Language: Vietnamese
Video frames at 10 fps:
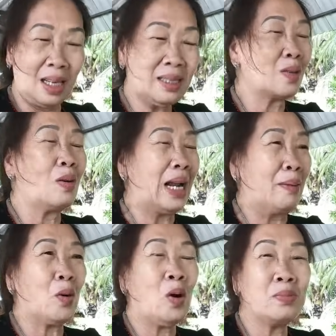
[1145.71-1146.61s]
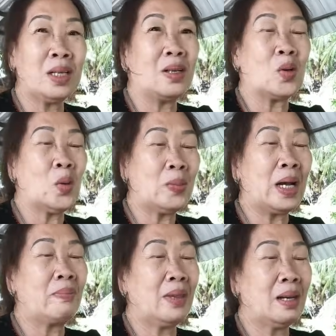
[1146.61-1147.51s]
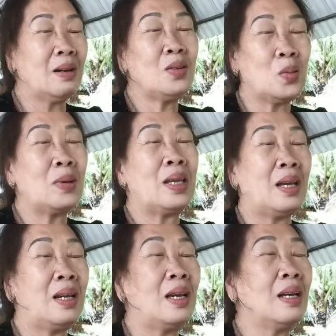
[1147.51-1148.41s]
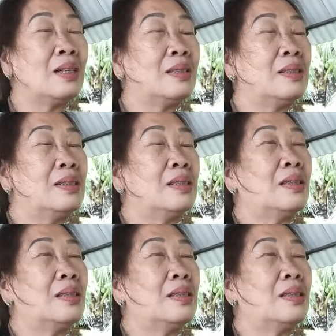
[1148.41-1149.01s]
thích thì cô làm cô không thích là cô không làm nha nói chung là vậy đi ha à.